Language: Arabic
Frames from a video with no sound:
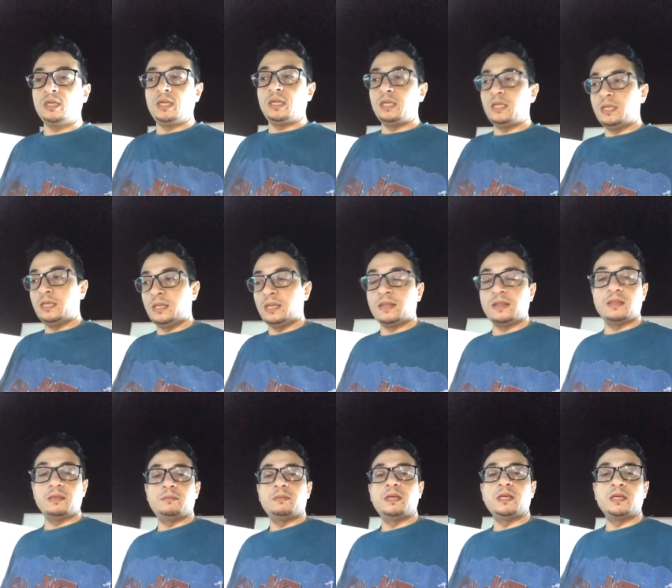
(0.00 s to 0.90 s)

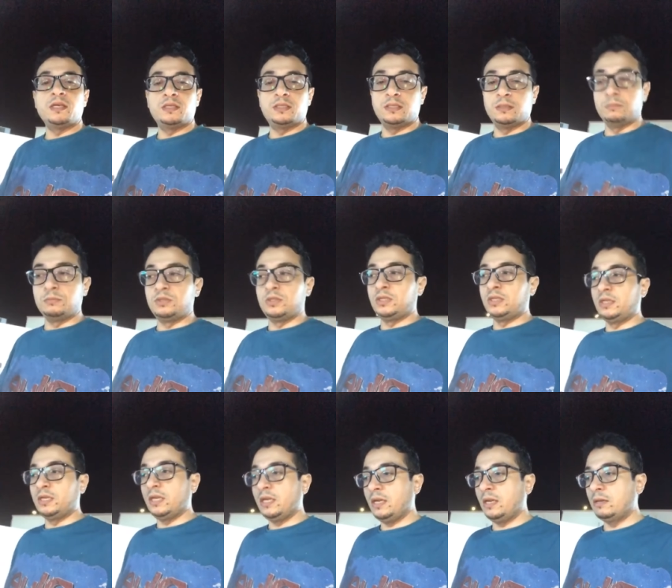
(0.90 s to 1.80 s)
الأنظمة
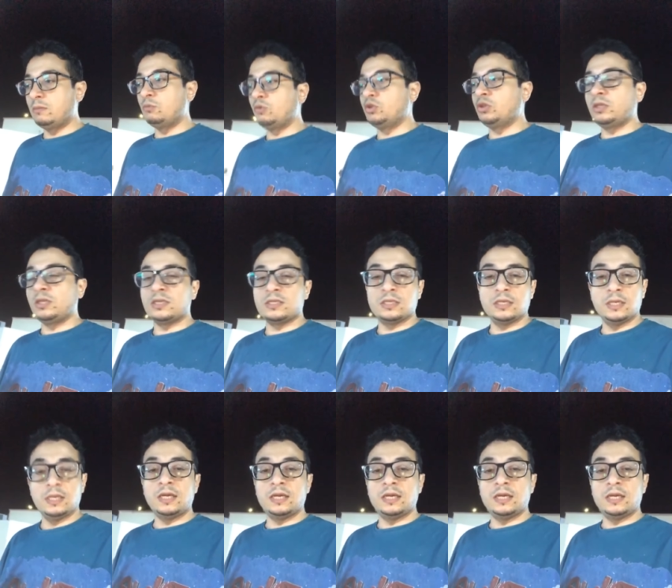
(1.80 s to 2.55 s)
الشمسية المتصلة